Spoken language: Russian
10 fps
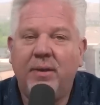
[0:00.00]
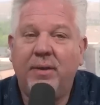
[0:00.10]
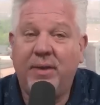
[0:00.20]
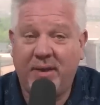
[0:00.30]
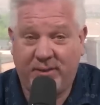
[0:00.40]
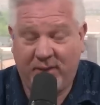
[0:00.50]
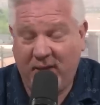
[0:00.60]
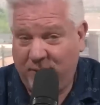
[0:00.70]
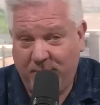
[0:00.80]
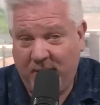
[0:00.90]
Это
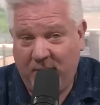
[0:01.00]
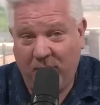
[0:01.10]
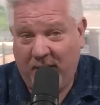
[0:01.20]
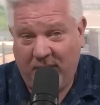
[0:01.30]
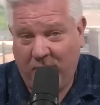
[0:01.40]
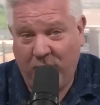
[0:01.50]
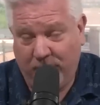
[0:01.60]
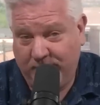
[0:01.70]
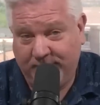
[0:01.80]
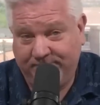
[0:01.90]
все придает мне
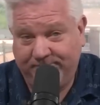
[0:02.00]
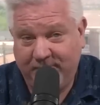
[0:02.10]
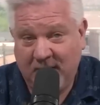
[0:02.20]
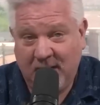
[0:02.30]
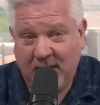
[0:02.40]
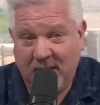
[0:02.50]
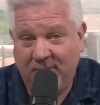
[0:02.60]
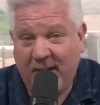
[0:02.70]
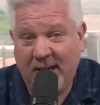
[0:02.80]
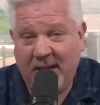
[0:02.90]
надежду.
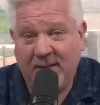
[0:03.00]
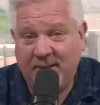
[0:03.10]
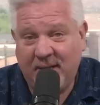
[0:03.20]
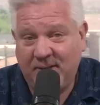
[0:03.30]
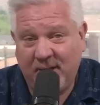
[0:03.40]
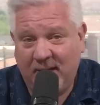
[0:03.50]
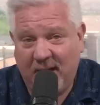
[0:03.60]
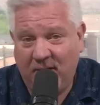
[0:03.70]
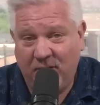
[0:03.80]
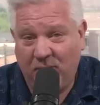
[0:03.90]
Если и
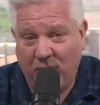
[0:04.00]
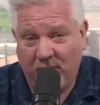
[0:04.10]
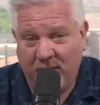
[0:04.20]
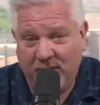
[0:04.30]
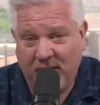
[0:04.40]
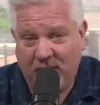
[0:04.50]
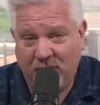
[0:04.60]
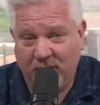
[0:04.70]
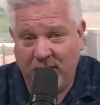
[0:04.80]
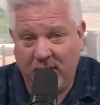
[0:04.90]
существует
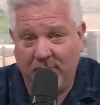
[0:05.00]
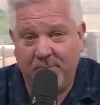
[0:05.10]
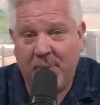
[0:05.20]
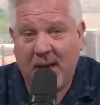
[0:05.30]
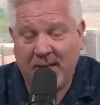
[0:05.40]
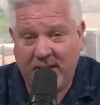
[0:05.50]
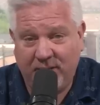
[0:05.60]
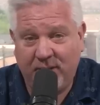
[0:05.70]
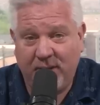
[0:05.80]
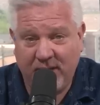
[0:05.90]
организация, которая
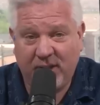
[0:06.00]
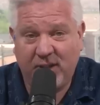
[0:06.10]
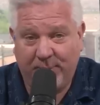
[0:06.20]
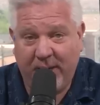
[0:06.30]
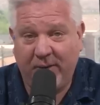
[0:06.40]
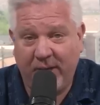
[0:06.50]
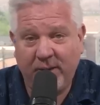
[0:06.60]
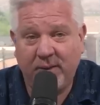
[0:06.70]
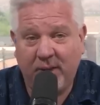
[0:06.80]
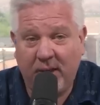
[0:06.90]
воплощает эти
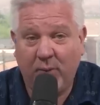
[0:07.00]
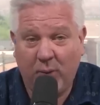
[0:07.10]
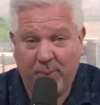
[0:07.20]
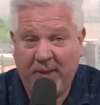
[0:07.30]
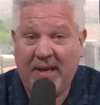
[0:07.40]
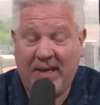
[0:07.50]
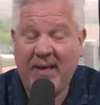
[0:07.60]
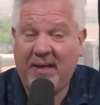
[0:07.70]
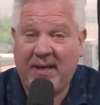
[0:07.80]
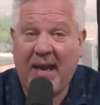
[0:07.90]
идеи, то
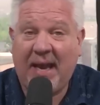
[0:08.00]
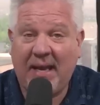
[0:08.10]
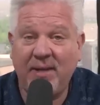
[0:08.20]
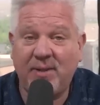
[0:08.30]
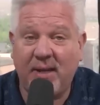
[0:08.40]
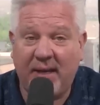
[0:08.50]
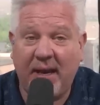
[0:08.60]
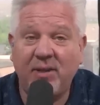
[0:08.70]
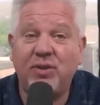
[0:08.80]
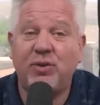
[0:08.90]
это геи
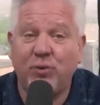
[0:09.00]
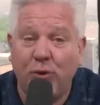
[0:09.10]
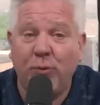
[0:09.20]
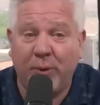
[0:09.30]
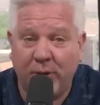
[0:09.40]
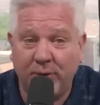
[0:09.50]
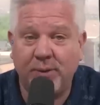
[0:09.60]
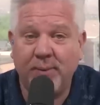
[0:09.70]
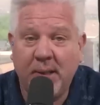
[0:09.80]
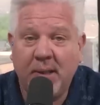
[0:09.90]
против
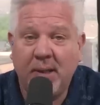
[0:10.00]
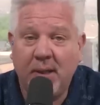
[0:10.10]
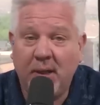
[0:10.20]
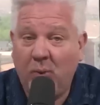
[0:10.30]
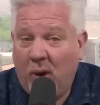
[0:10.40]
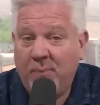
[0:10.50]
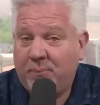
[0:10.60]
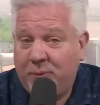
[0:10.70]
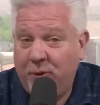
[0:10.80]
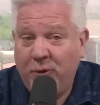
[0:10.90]
растлителей. Хотите
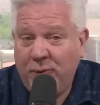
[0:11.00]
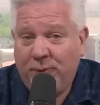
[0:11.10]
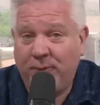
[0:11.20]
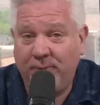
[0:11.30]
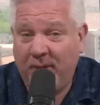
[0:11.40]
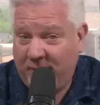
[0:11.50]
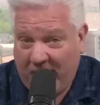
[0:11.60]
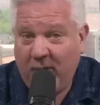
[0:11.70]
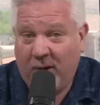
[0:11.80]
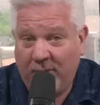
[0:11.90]
подтверждение того,
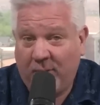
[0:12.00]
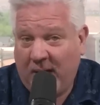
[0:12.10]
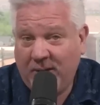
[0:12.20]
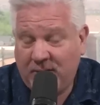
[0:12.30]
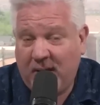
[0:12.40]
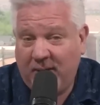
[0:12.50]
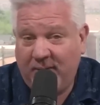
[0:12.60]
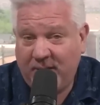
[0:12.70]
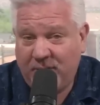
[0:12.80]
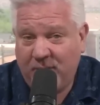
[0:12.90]
что они на правильной
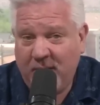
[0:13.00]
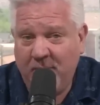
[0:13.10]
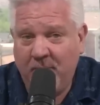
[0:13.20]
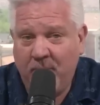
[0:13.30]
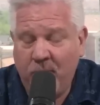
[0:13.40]
стороне истории?